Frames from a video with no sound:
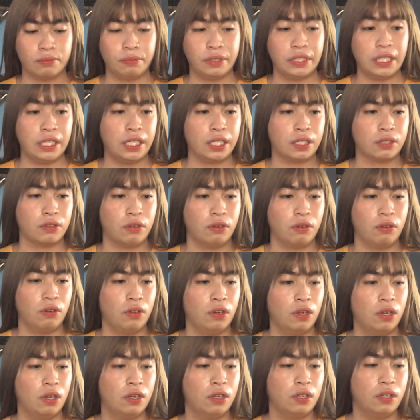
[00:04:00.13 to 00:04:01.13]
Binili ko.
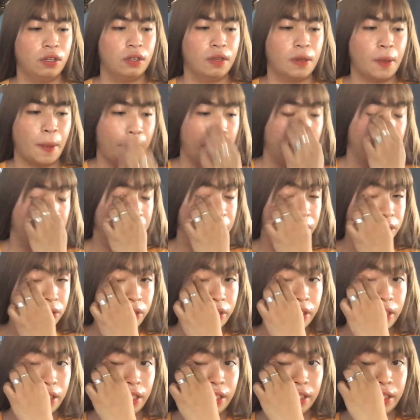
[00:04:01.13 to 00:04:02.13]

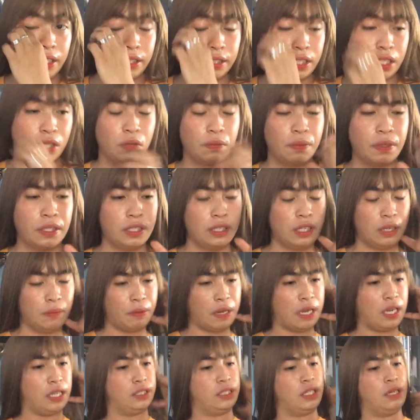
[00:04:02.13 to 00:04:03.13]
So, hinihintay ko pa,
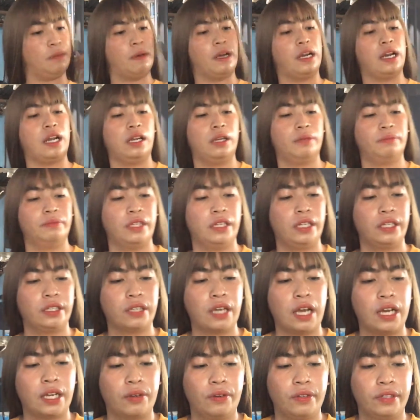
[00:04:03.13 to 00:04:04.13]
pa lang sila para alam nila yung
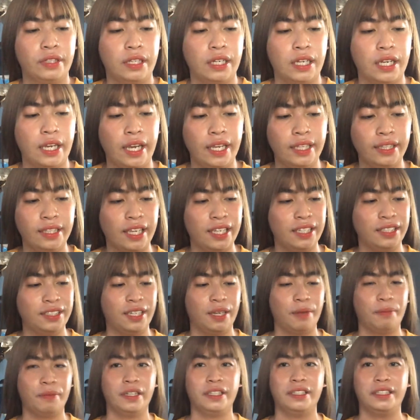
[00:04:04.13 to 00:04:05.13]
gagawin nila. And then,
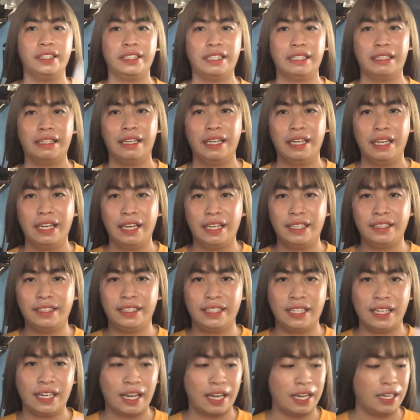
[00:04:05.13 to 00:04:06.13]
syempre, hindi nila, hindi
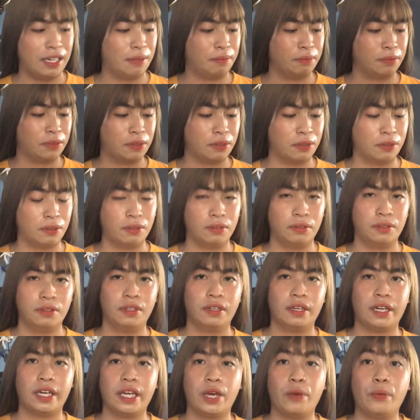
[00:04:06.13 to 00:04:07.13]
nila alam to.
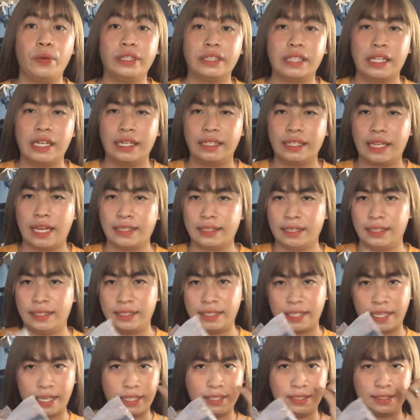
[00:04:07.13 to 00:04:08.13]
Kaya, wait na lang natin,
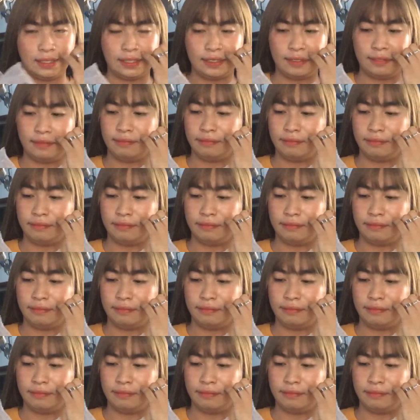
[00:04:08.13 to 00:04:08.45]
guys.